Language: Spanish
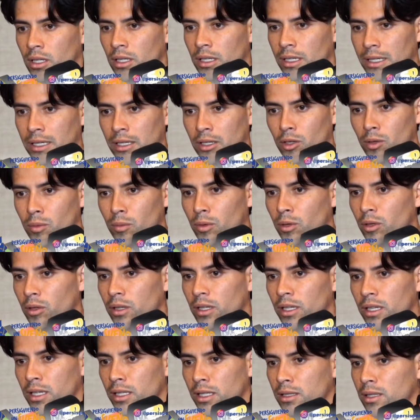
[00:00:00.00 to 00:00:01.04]
Eh, como lo
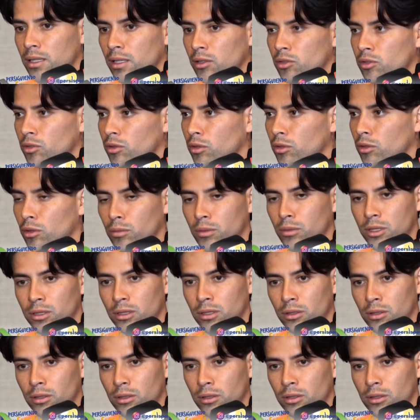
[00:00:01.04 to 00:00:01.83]
dije antes, nosotros nos,